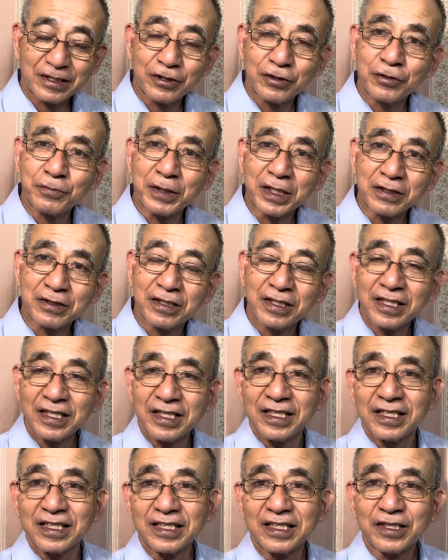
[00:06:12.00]
うまく
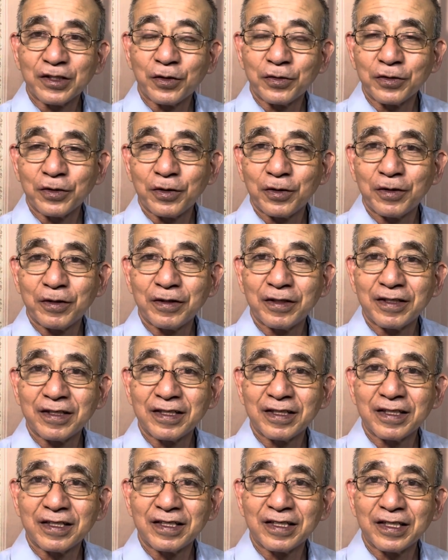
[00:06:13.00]
この
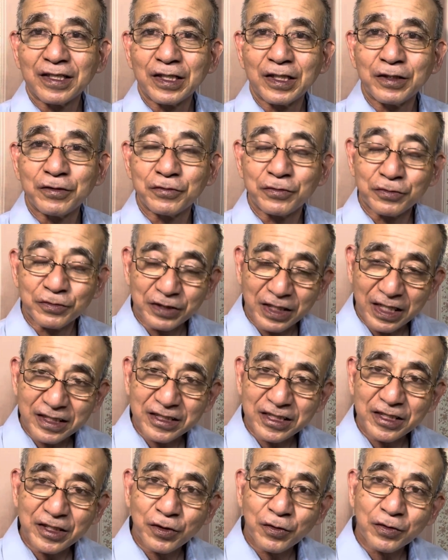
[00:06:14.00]
ウクライナ
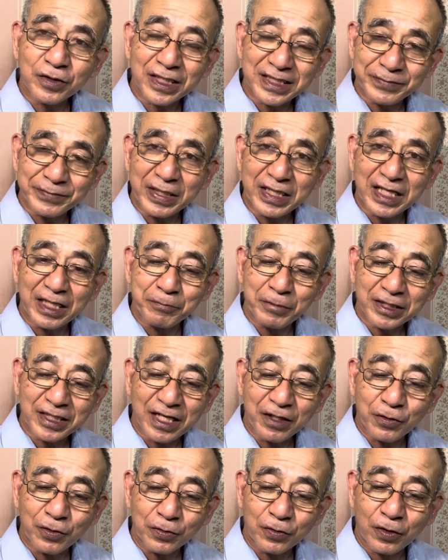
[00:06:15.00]
人の立場から見
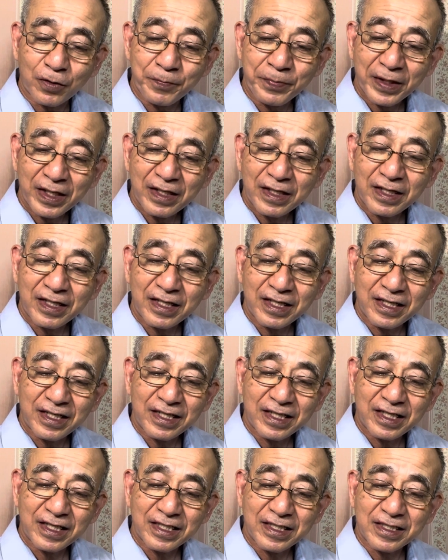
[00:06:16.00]
たこの、
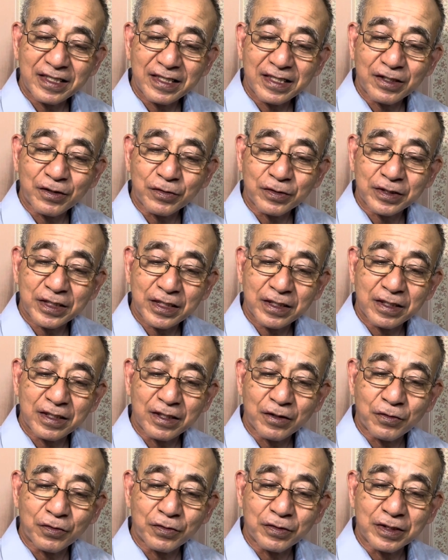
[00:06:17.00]

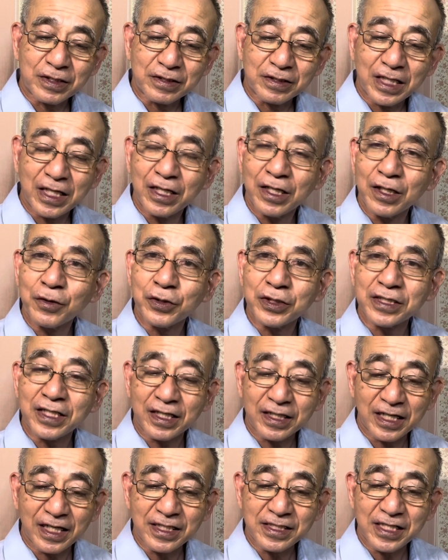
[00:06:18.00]
えー、これですねロシア
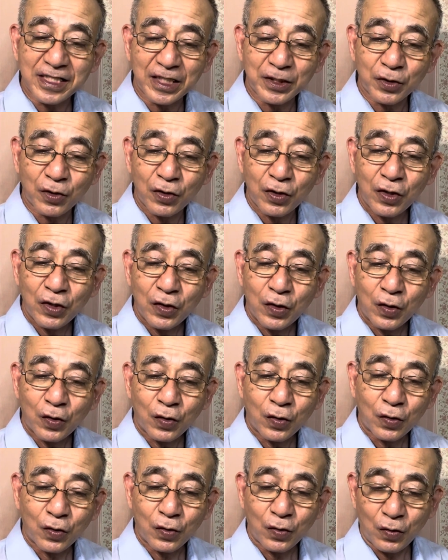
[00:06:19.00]
経済の
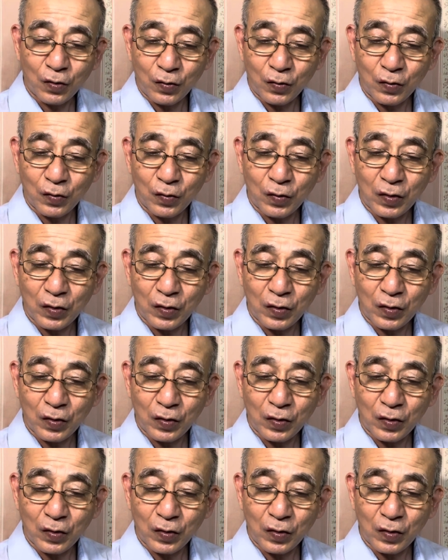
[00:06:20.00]
破